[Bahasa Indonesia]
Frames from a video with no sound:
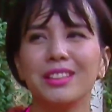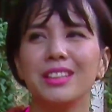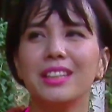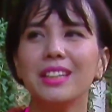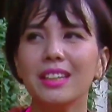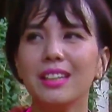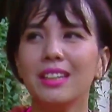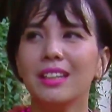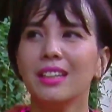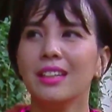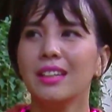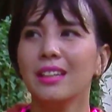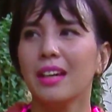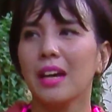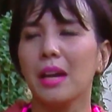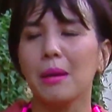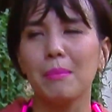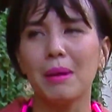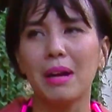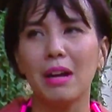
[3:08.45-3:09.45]
Jadi
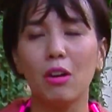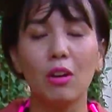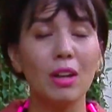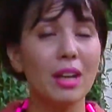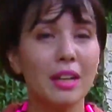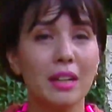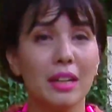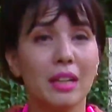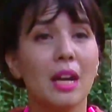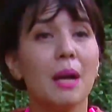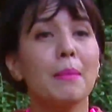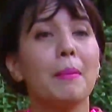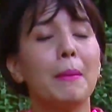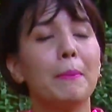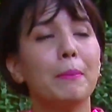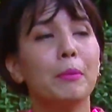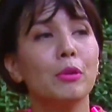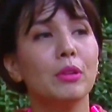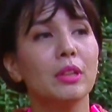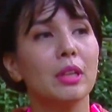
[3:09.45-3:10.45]
emang olahraga
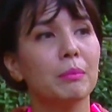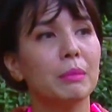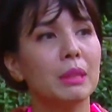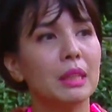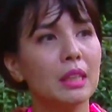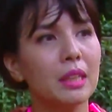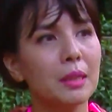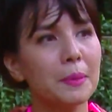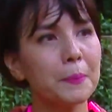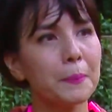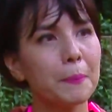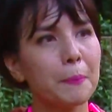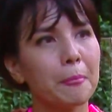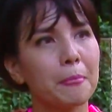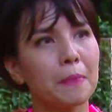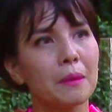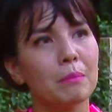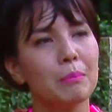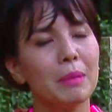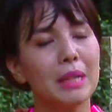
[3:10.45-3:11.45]
apapun yang penting
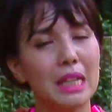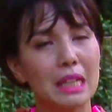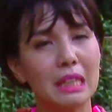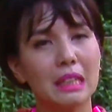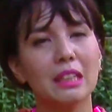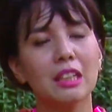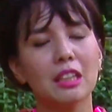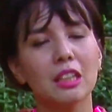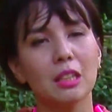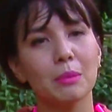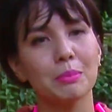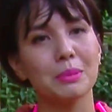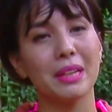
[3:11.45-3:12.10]
badan kita tetap